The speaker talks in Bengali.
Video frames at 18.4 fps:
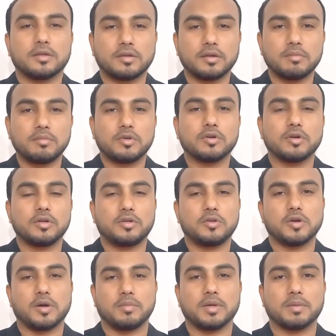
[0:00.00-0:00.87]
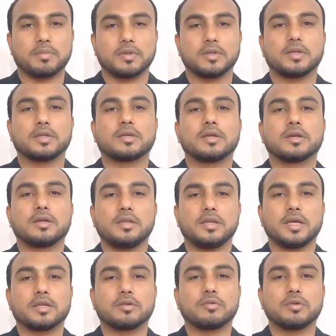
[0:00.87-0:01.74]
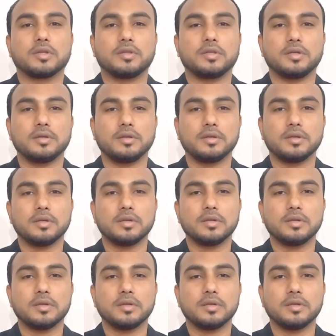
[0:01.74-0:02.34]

সে বিষয়টিও আমি আপনাদেরকে ক্লিয়ার করে দিই